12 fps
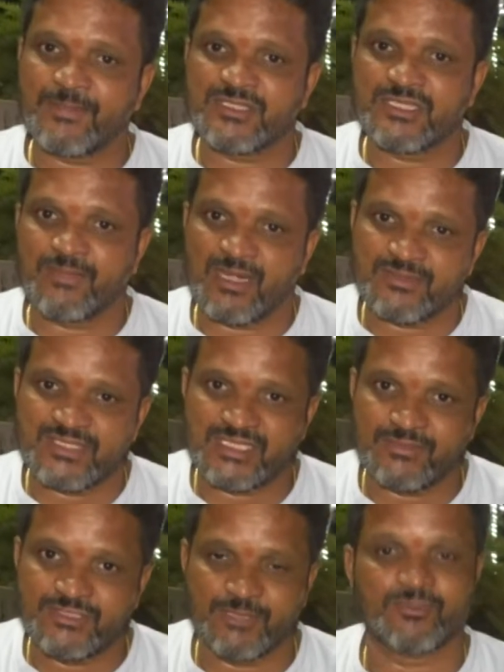చెప్పేసి మనం
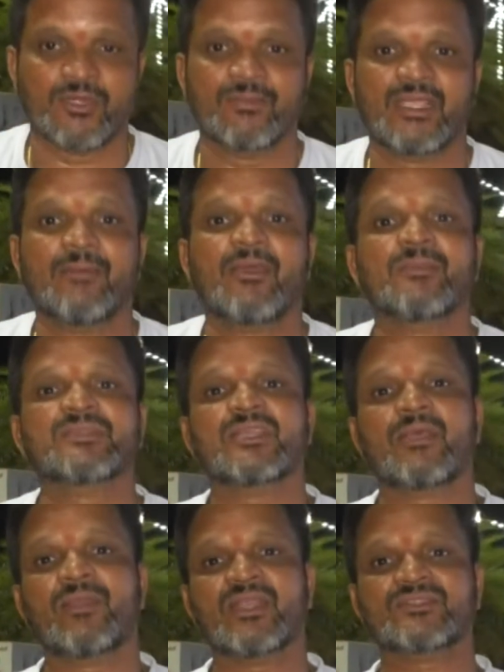సైతం చెప్తున్నాం కెమెరా
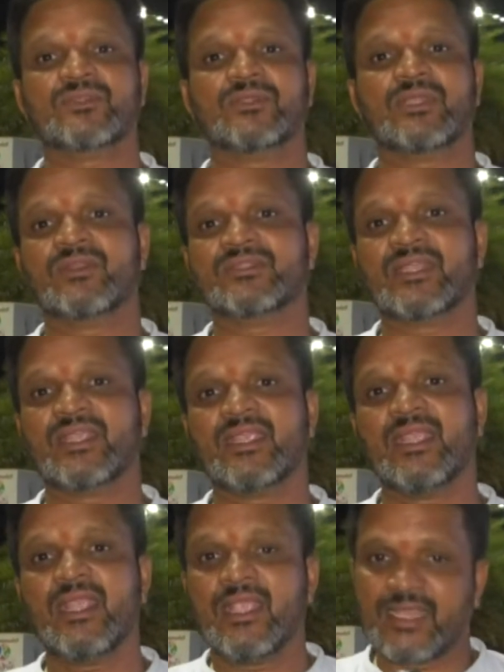పర్సన్ అభిలాష్తో ధనంజయ్
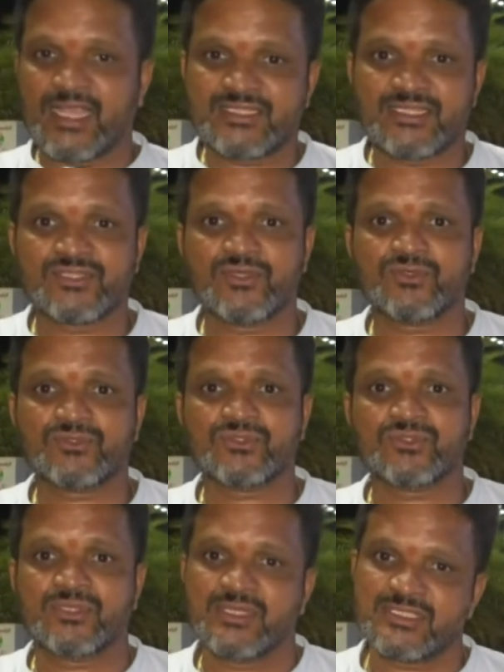కే సిక్స్ న్యూస్
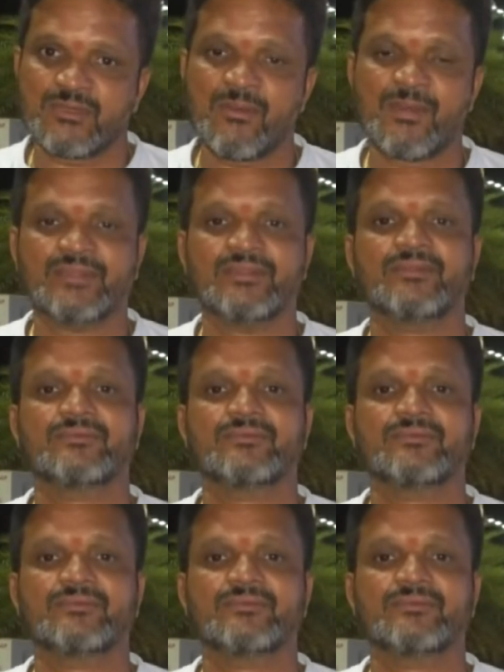నిజామాబాద్